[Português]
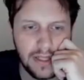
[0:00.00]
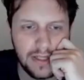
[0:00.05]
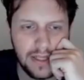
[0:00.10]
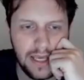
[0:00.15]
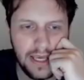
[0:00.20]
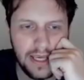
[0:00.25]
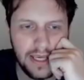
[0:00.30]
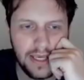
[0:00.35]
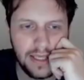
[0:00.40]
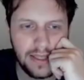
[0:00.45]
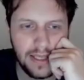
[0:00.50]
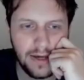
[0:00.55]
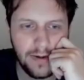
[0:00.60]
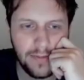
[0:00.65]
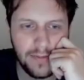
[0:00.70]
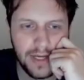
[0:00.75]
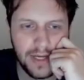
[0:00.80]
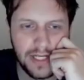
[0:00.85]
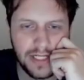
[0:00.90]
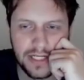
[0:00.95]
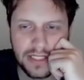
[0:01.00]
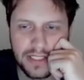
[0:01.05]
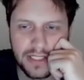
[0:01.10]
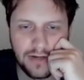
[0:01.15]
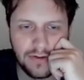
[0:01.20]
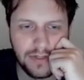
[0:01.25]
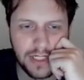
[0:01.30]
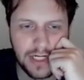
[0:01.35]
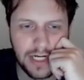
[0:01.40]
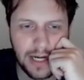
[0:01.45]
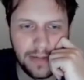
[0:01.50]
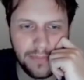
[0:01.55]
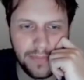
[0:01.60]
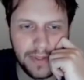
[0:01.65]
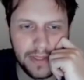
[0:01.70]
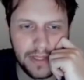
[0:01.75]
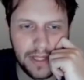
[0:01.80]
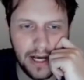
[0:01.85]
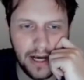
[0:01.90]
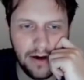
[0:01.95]
tem que ter uma injeção de
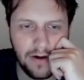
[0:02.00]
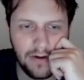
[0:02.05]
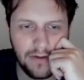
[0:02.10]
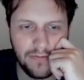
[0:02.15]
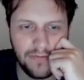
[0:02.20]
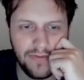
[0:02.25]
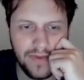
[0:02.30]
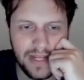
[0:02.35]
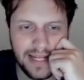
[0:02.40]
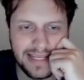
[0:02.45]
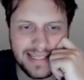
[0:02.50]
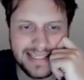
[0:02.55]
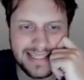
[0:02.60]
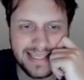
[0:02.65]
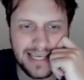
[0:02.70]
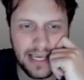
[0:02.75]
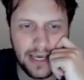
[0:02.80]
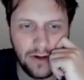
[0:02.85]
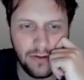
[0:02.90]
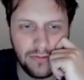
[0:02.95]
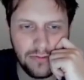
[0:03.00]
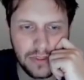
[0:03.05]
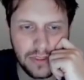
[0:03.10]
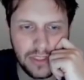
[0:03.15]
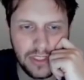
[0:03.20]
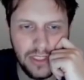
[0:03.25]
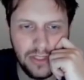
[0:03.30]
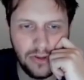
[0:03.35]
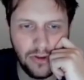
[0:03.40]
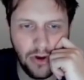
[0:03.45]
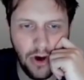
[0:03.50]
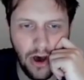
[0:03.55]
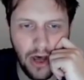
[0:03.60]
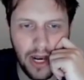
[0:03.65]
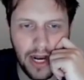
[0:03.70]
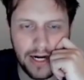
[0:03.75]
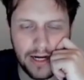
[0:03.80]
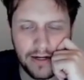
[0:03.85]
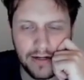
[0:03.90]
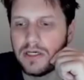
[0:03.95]
capital financeiro em
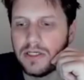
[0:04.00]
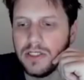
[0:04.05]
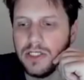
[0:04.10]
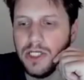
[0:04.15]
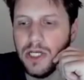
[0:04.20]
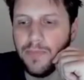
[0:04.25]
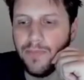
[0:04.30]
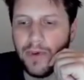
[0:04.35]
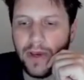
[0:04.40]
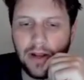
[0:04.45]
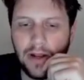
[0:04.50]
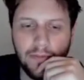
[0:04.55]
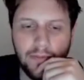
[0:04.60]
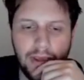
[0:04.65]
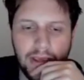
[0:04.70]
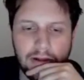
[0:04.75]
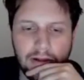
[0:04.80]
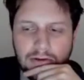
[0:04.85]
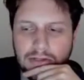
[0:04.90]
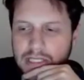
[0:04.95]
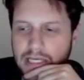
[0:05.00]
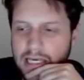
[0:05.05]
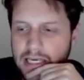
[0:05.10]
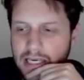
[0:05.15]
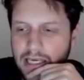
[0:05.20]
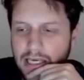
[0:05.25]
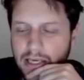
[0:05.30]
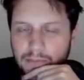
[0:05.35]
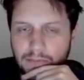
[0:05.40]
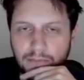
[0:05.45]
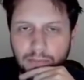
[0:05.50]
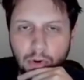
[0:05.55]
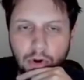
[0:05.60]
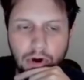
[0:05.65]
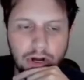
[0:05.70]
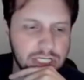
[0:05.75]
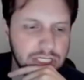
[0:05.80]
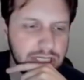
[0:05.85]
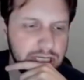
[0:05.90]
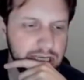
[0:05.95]
dólar de pelo menos aí
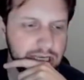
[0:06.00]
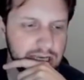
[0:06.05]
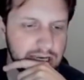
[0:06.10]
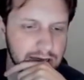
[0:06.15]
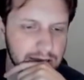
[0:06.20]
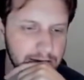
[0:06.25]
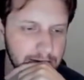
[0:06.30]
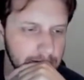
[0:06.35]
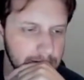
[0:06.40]
por dia